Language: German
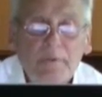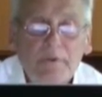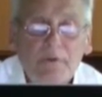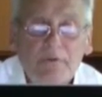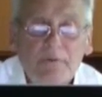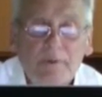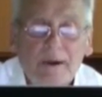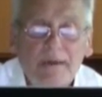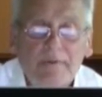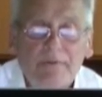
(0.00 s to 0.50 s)

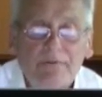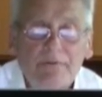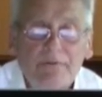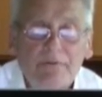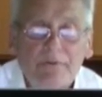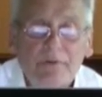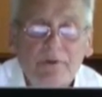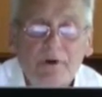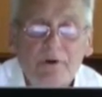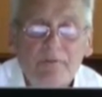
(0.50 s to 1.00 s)

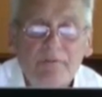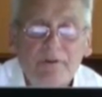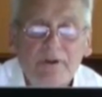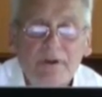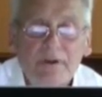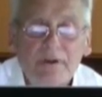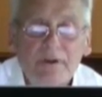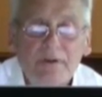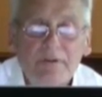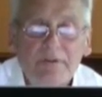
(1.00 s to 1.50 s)
Schweiz,
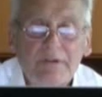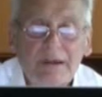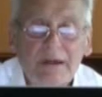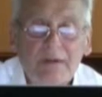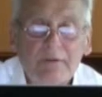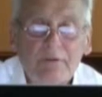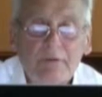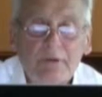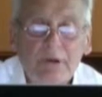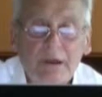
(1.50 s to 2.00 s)
Norwegen,
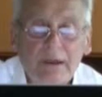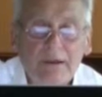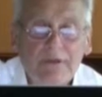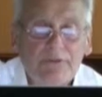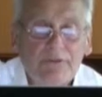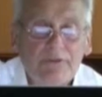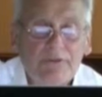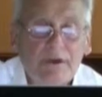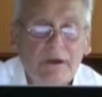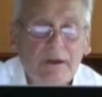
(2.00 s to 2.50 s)
Island und
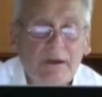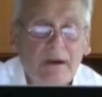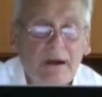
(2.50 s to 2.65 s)
Liechtenstein